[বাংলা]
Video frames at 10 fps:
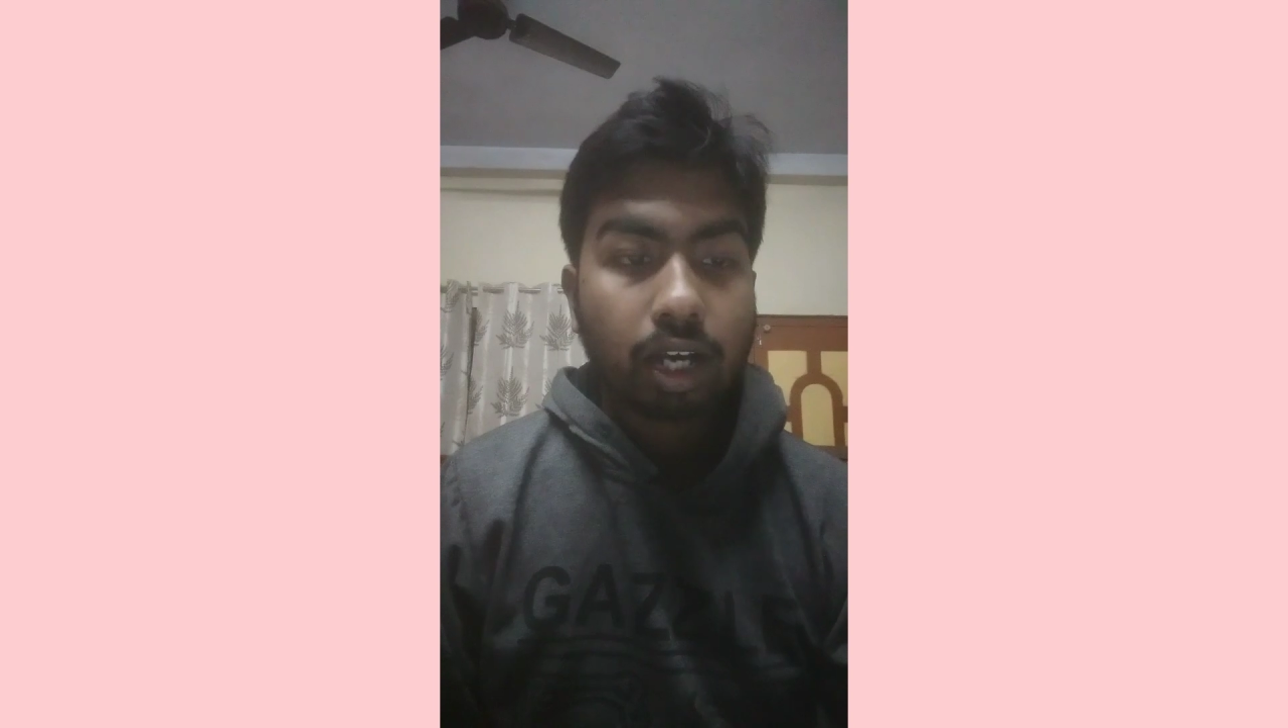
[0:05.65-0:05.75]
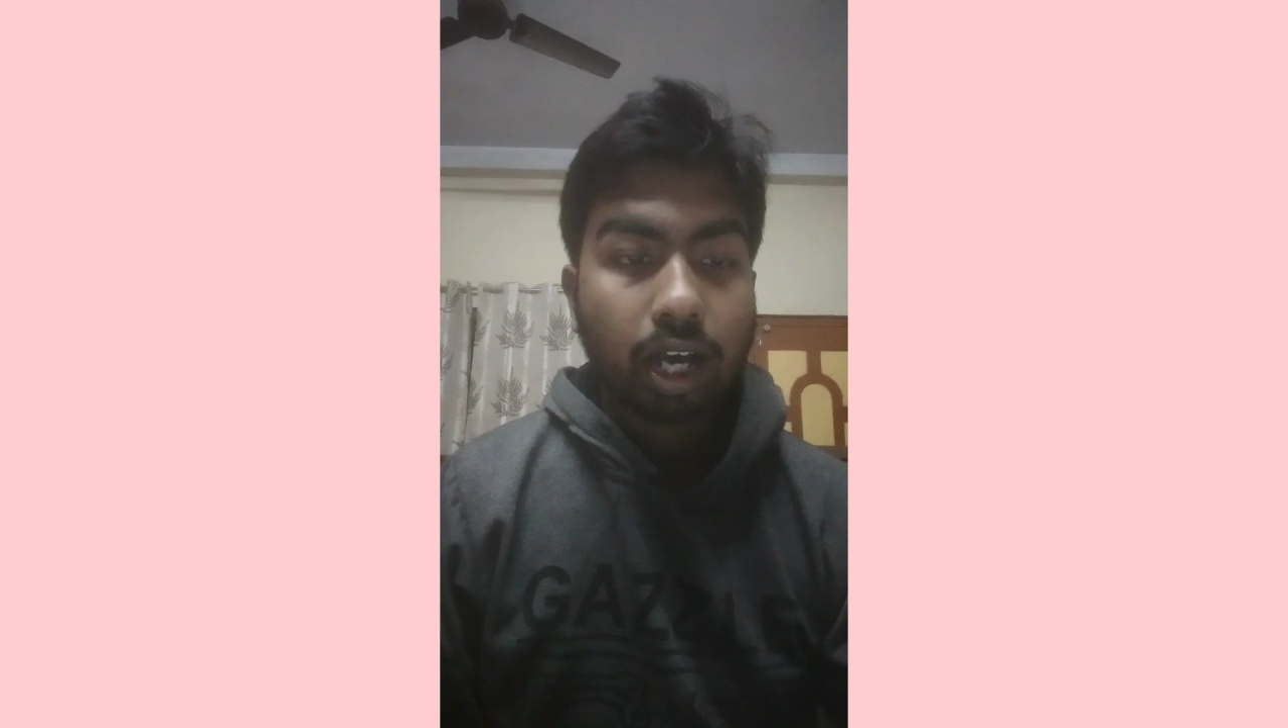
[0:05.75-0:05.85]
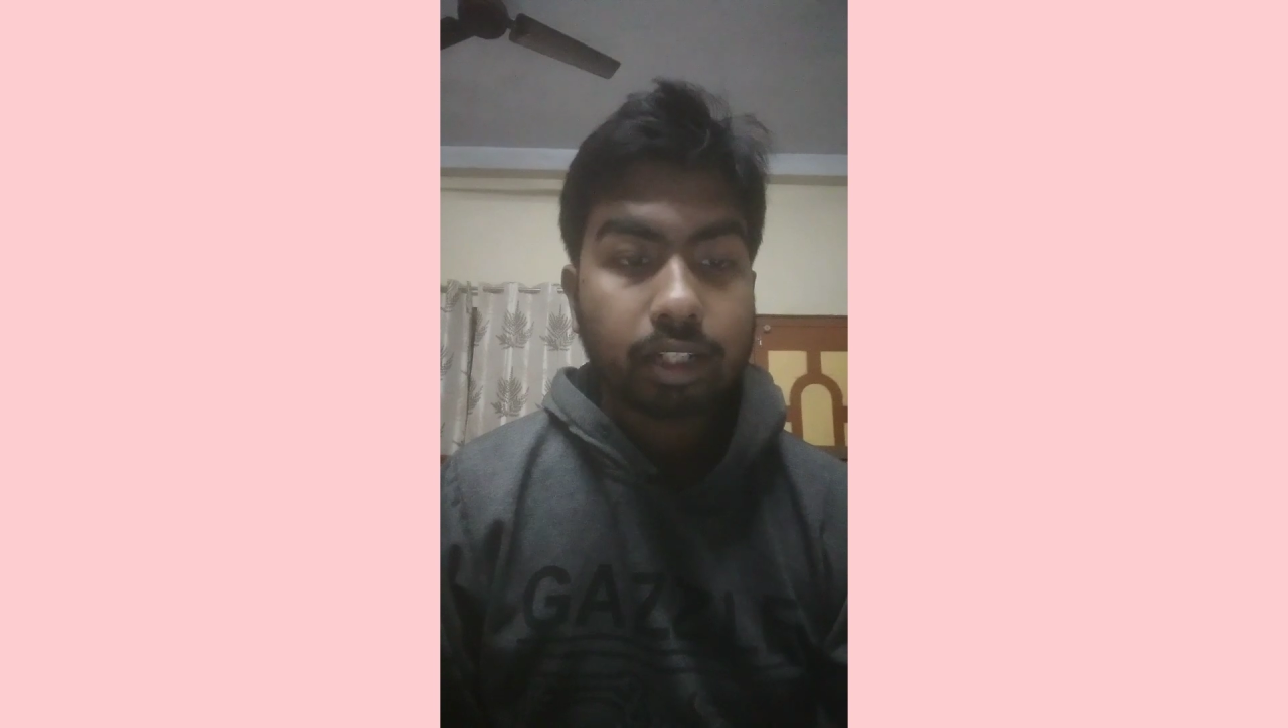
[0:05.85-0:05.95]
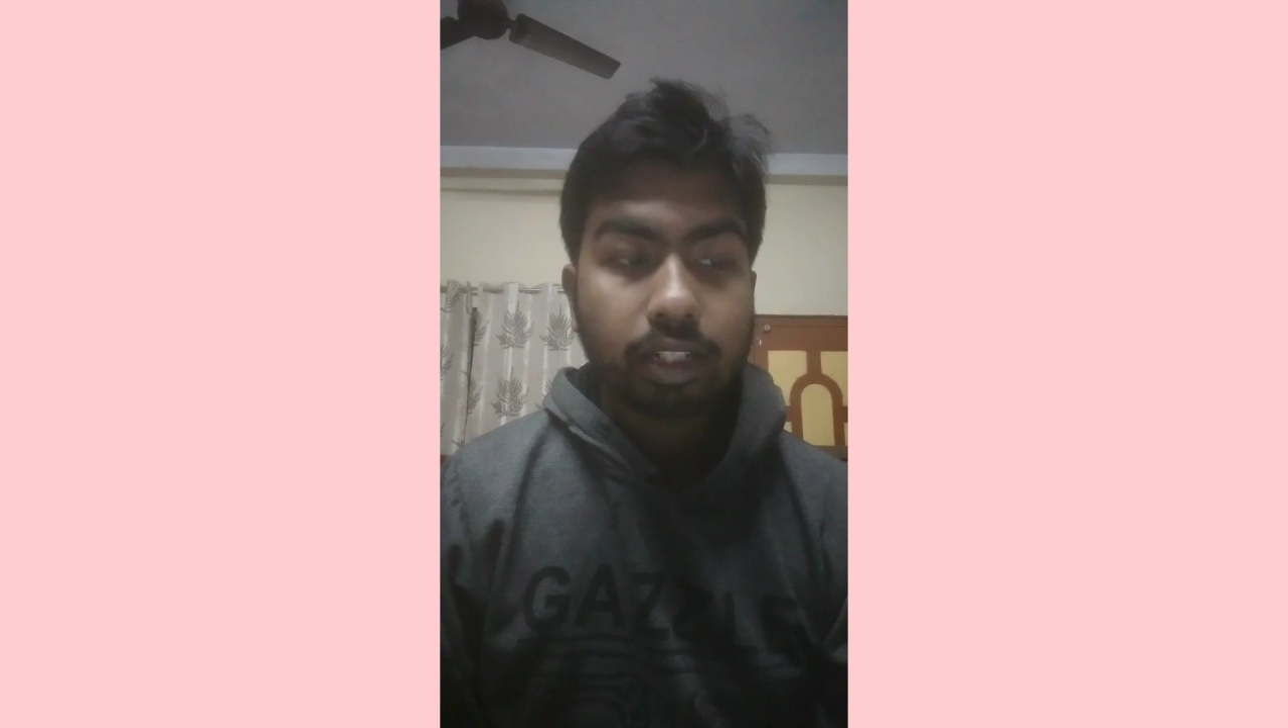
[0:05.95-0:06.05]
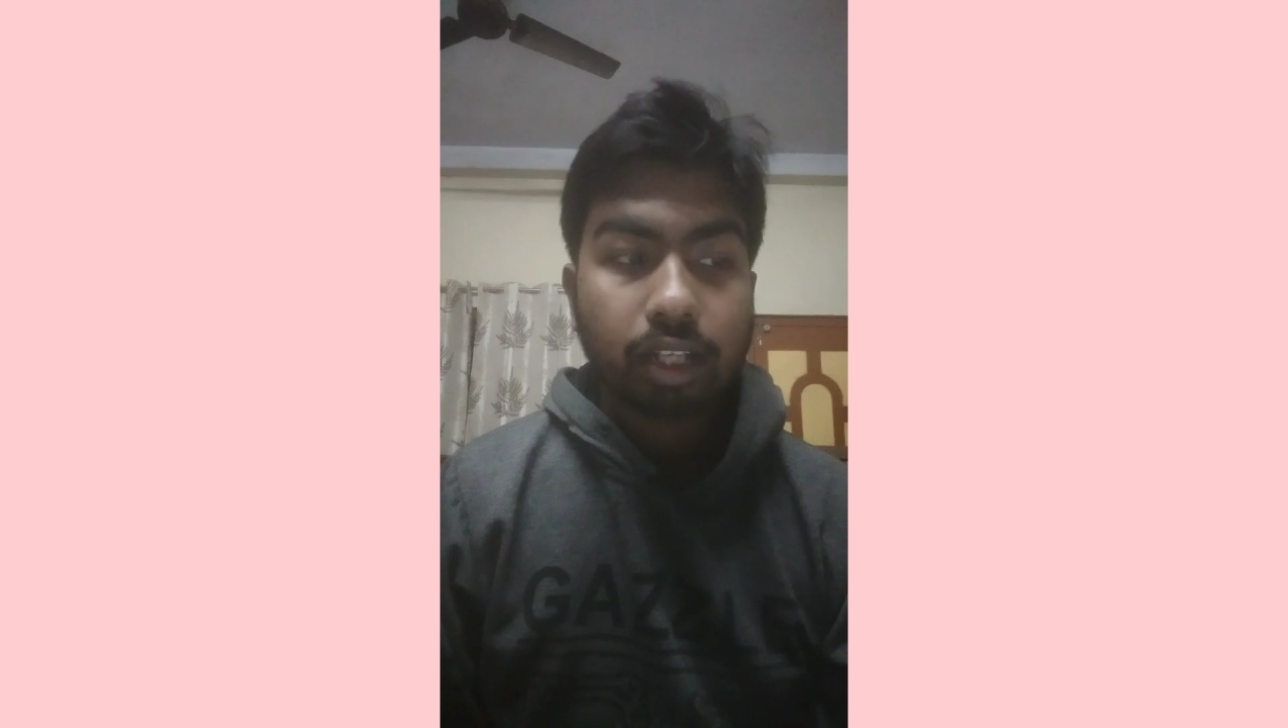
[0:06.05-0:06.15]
আদি